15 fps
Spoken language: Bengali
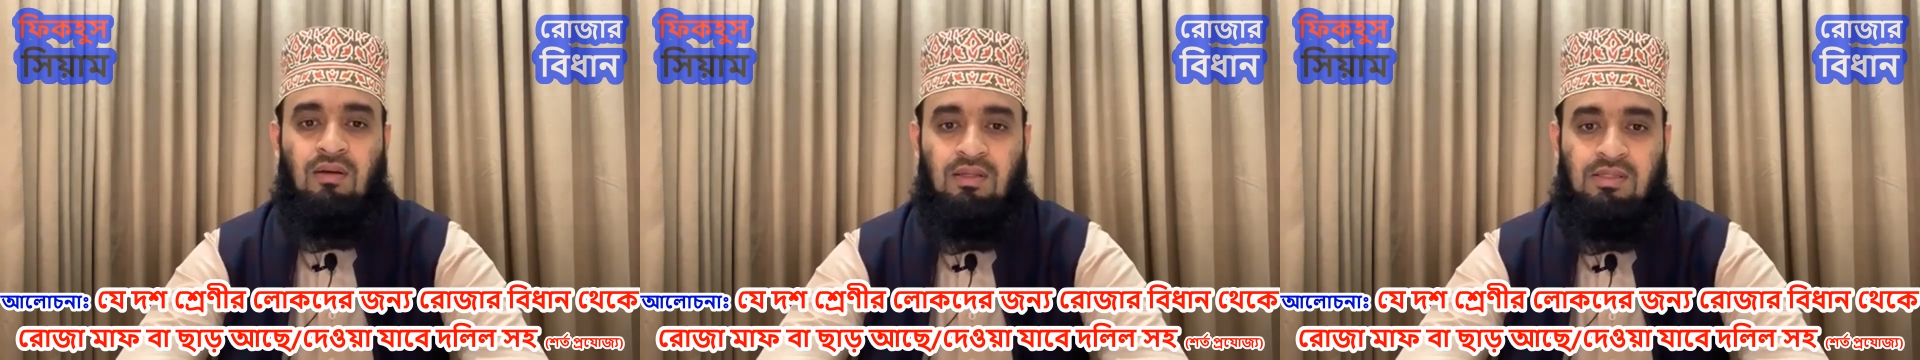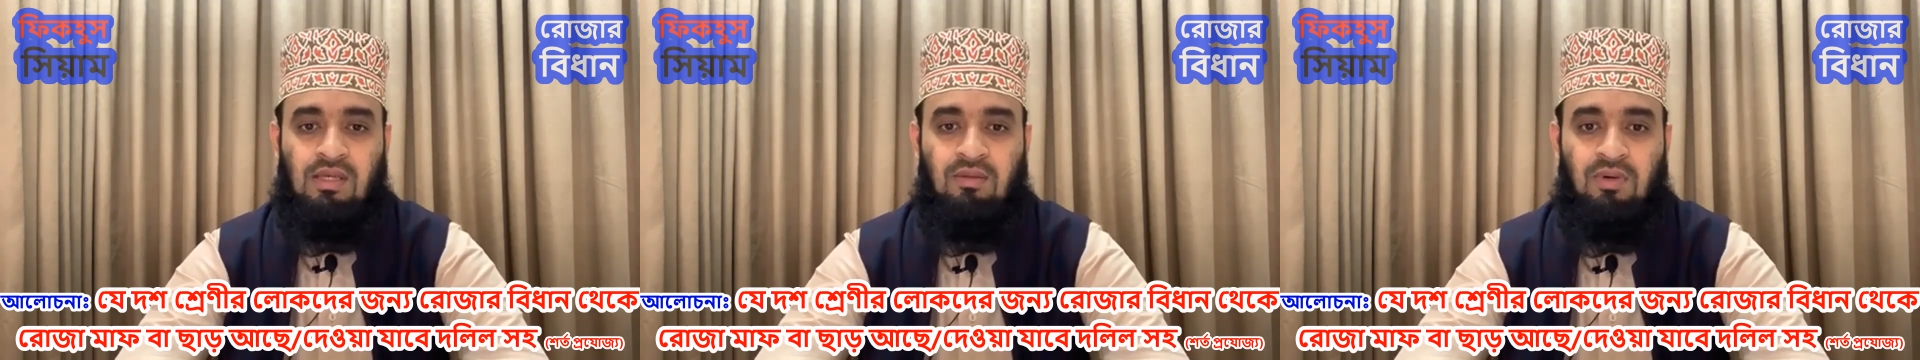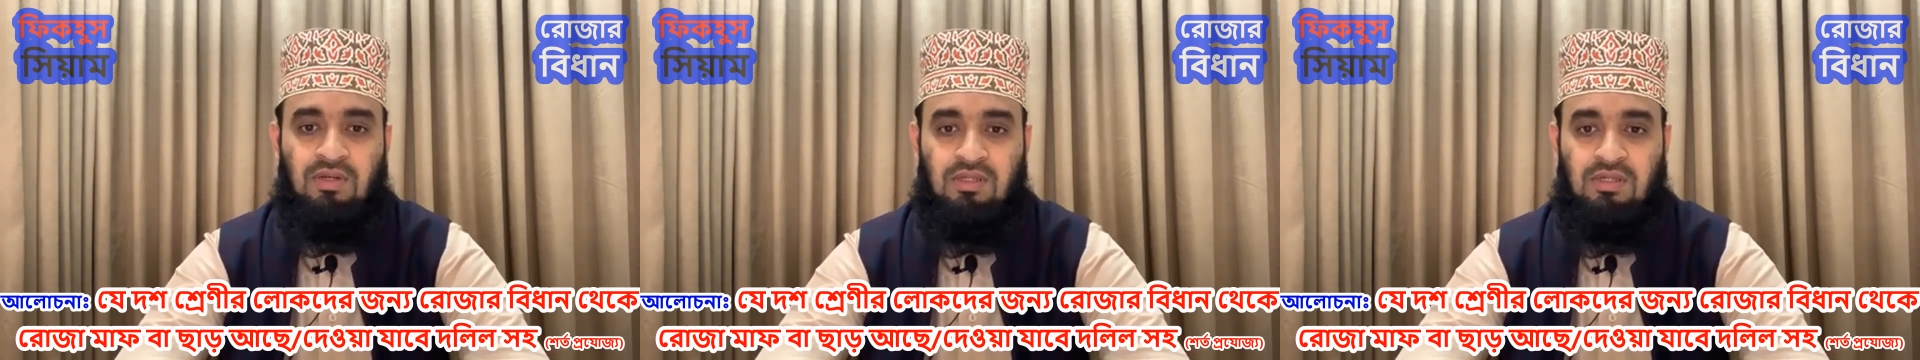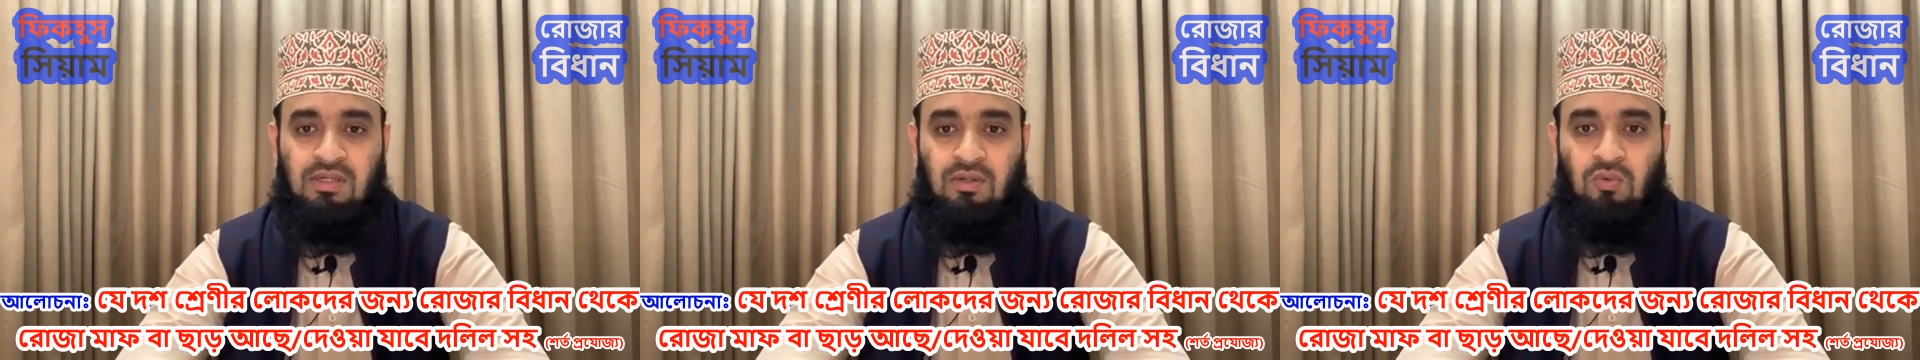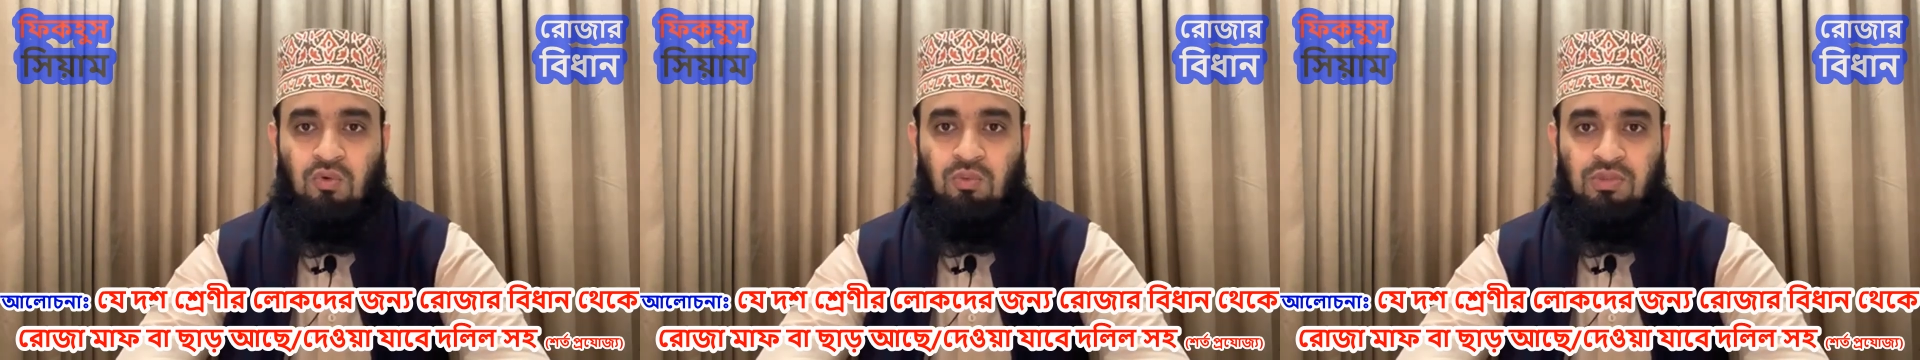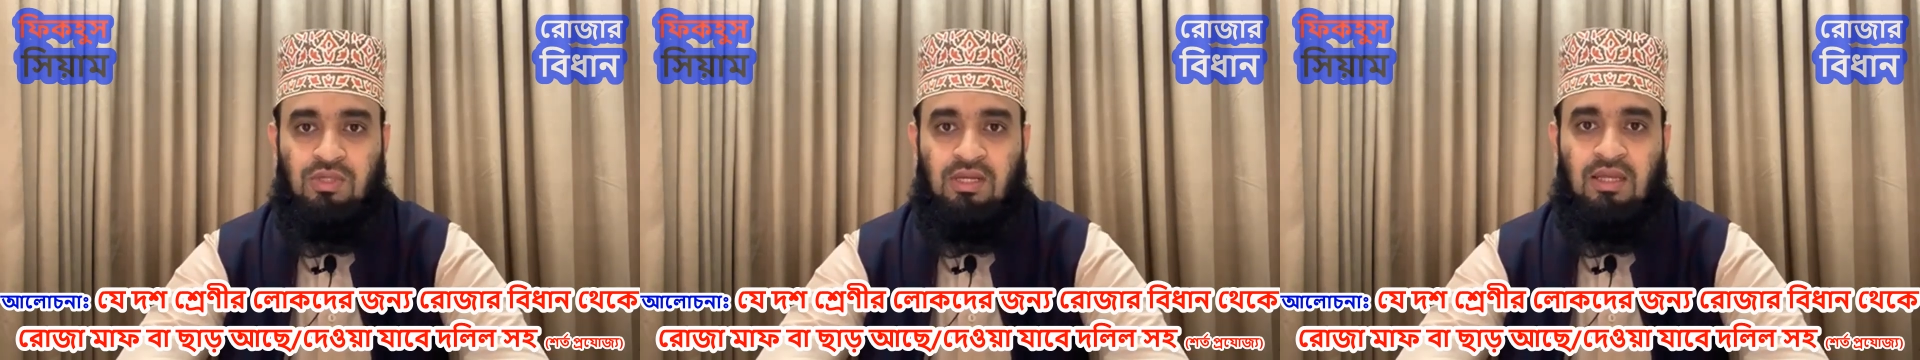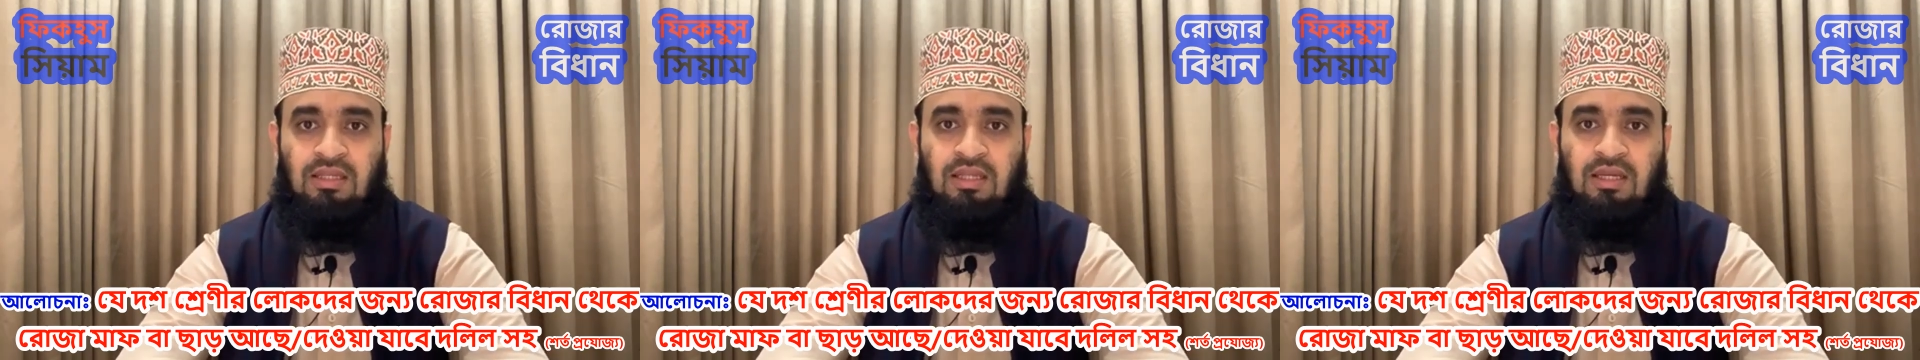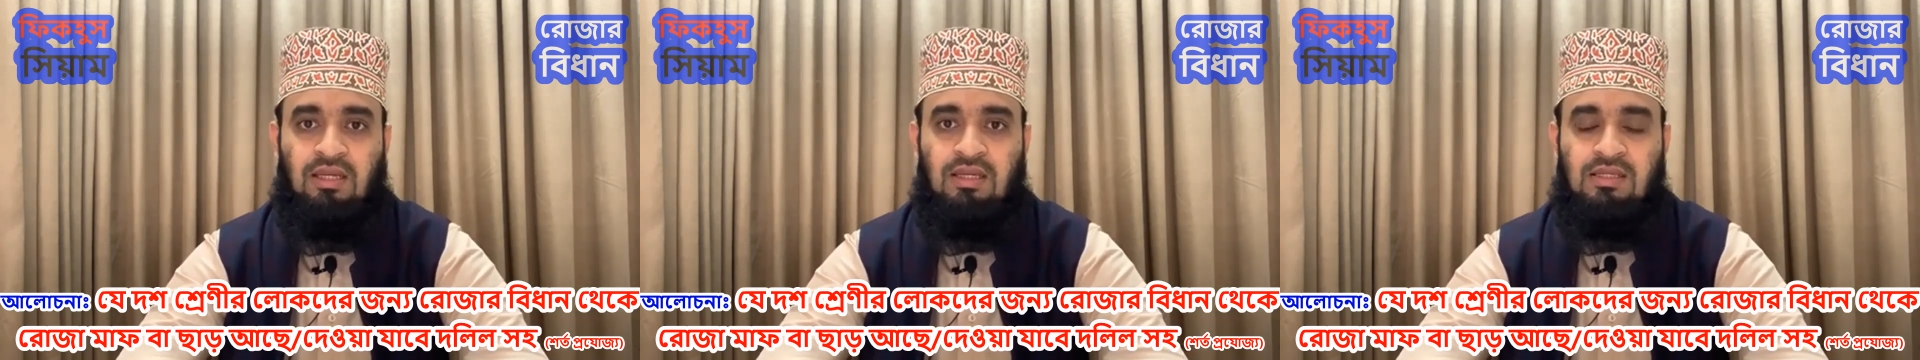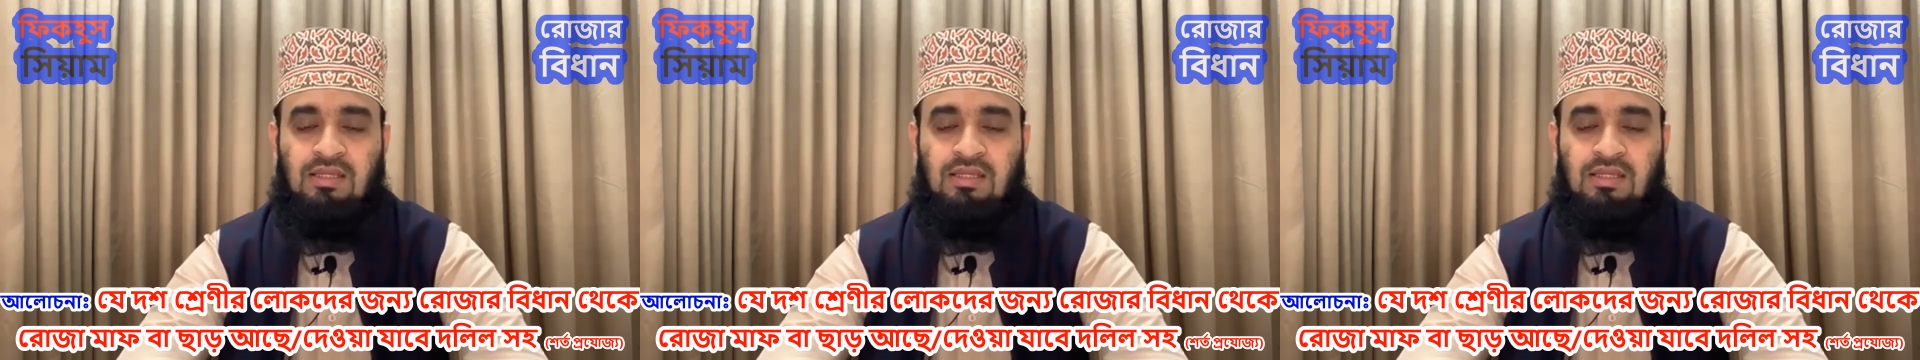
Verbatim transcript: জানবার চেষ্টা করব যে কাদেরকে এই